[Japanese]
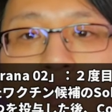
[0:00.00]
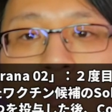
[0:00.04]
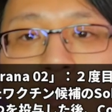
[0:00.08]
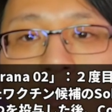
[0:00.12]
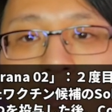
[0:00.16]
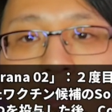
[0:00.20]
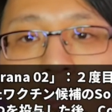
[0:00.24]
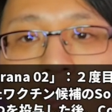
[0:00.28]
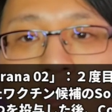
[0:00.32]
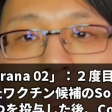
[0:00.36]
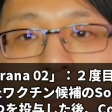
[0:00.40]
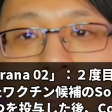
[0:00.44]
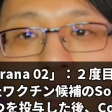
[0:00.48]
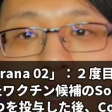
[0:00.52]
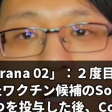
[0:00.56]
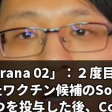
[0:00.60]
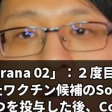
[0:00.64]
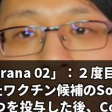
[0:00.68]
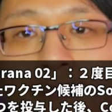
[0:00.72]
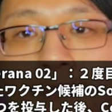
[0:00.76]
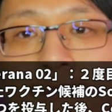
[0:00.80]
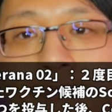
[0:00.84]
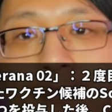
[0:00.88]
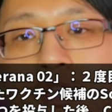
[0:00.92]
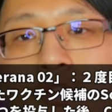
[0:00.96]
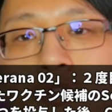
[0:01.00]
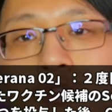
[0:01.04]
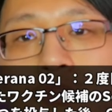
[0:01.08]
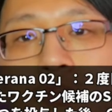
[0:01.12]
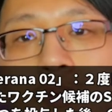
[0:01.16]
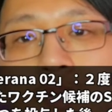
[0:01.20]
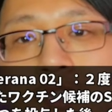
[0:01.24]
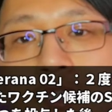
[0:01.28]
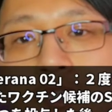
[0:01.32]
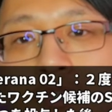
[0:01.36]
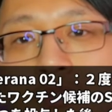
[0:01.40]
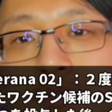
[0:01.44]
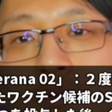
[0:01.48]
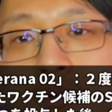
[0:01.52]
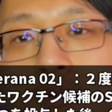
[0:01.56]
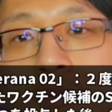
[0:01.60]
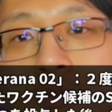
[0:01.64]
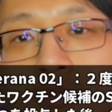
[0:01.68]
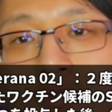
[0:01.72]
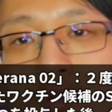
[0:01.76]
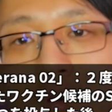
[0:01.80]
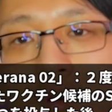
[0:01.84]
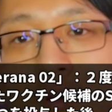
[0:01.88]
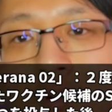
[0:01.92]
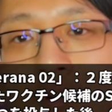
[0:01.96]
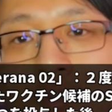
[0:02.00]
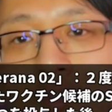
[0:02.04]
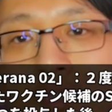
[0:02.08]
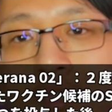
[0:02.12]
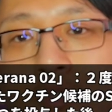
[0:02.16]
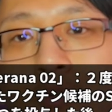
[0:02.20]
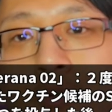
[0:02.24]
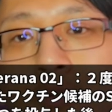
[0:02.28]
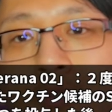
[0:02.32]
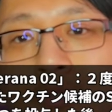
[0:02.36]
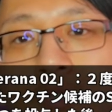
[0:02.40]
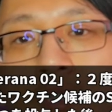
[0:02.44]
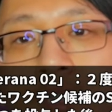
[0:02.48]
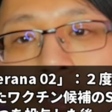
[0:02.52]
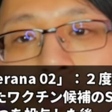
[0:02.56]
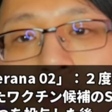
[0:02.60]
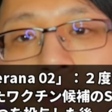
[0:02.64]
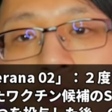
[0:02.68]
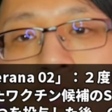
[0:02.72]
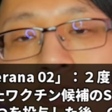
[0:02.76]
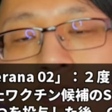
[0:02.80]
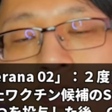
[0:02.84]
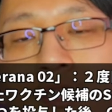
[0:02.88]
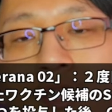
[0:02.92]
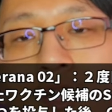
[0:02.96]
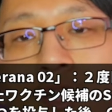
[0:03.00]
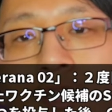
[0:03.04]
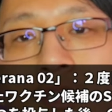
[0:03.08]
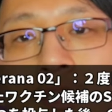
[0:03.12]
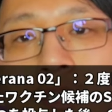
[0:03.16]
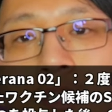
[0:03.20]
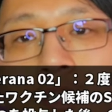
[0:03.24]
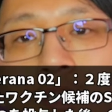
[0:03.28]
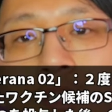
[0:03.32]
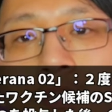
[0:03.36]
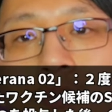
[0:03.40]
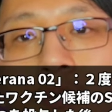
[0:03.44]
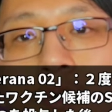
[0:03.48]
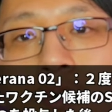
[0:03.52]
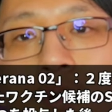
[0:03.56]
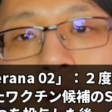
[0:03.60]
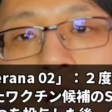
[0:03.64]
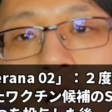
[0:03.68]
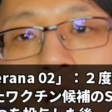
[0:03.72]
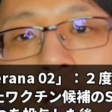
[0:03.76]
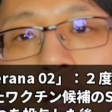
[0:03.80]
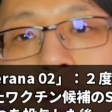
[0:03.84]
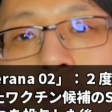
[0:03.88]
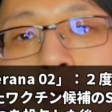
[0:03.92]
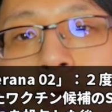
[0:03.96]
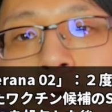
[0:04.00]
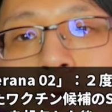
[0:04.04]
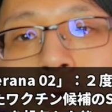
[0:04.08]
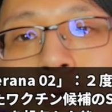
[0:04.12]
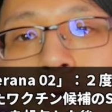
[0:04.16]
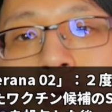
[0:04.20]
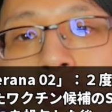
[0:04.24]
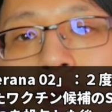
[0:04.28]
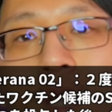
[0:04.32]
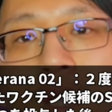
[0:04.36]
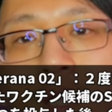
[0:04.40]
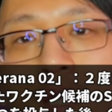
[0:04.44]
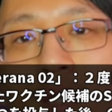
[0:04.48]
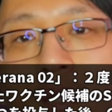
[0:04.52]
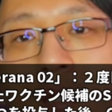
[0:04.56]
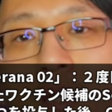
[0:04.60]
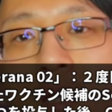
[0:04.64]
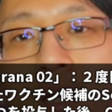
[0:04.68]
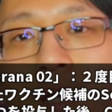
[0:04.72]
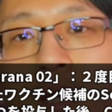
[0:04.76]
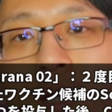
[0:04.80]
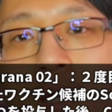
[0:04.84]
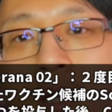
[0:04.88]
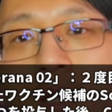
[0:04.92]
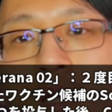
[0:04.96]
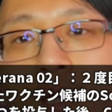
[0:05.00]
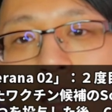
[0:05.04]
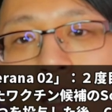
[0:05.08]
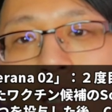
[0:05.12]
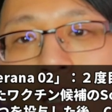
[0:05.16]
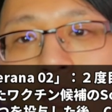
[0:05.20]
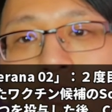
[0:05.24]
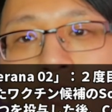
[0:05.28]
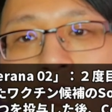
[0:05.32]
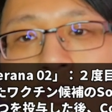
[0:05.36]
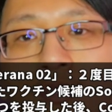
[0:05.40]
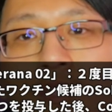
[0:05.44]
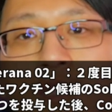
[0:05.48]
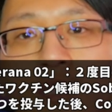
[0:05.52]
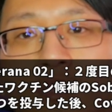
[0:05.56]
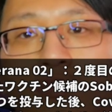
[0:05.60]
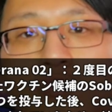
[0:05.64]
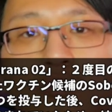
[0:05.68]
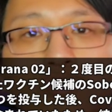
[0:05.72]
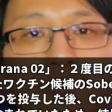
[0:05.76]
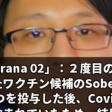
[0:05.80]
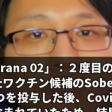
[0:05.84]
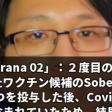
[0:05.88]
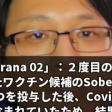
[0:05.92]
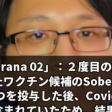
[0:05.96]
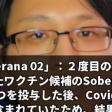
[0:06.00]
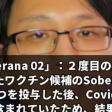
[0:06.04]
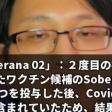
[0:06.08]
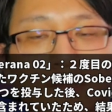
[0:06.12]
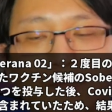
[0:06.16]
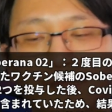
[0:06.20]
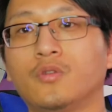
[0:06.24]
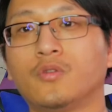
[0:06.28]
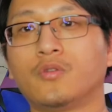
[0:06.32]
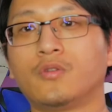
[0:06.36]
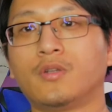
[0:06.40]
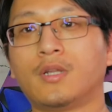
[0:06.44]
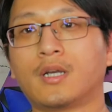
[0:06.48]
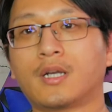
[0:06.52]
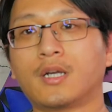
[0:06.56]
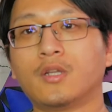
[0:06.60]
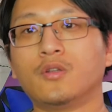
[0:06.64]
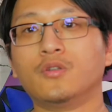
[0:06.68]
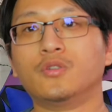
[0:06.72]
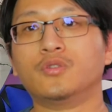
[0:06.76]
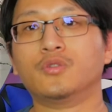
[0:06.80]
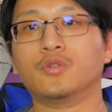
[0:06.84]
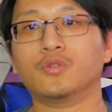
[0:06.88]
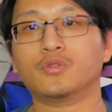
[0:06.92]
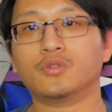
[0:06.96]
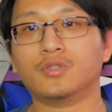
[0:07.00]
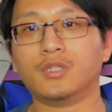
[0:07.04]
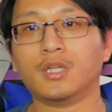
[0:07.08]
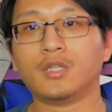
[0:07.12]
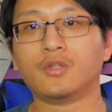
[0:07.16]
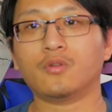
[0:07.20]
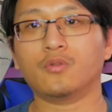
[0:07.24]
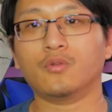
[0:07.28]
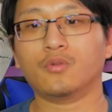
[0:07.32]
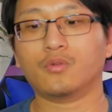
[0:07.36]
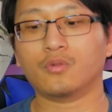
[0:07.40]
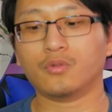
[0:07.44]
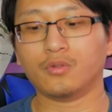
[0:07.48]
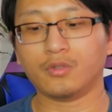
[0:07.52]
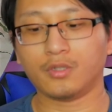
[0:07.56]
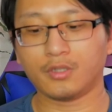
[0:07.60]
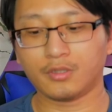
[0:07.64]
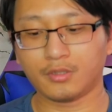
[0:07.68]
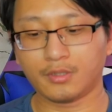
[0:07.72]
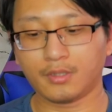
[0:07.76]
でしたが、キューバ自国の自国製のワクチンがにこからごこぐらい、えー、確認されております。その中のひとつだということです